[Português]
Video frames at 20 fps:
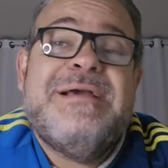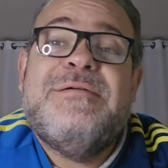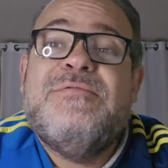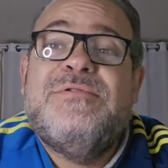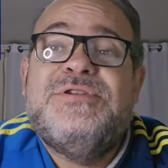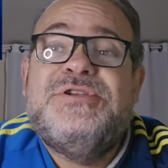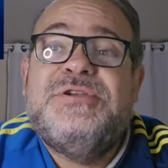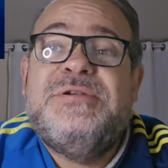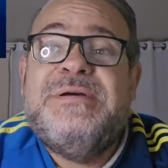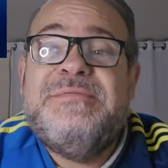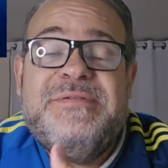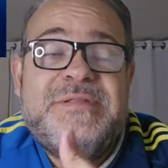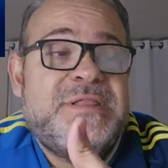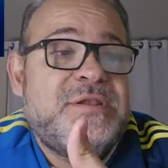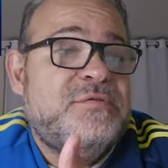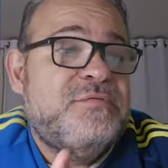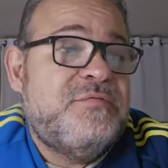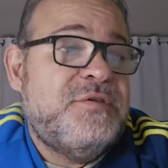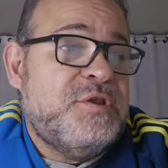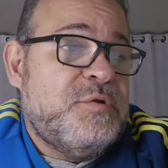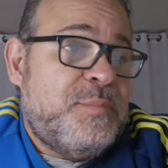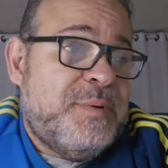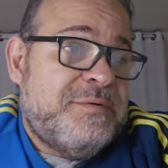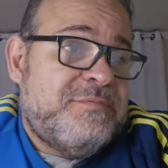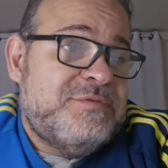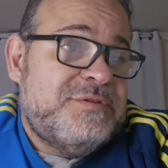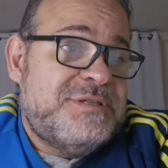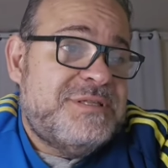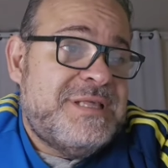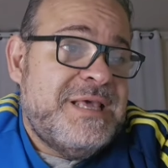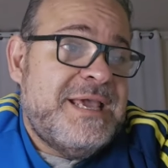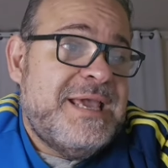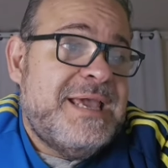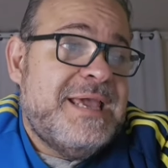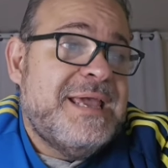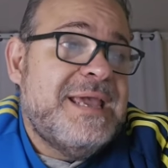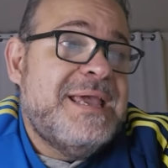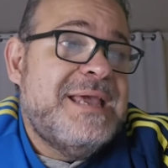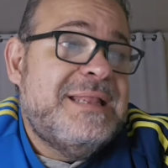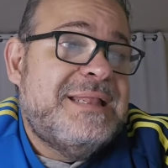a continuar fazendo vídeo para
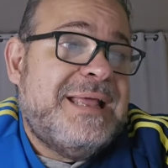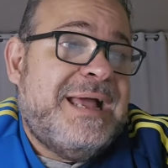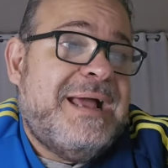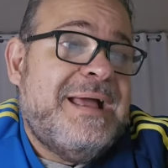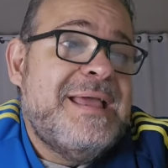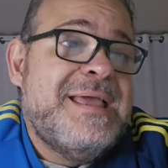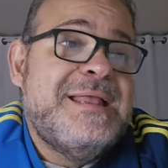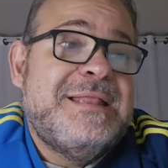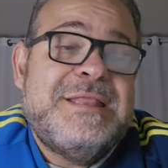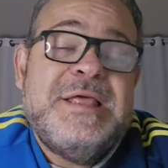você, tá?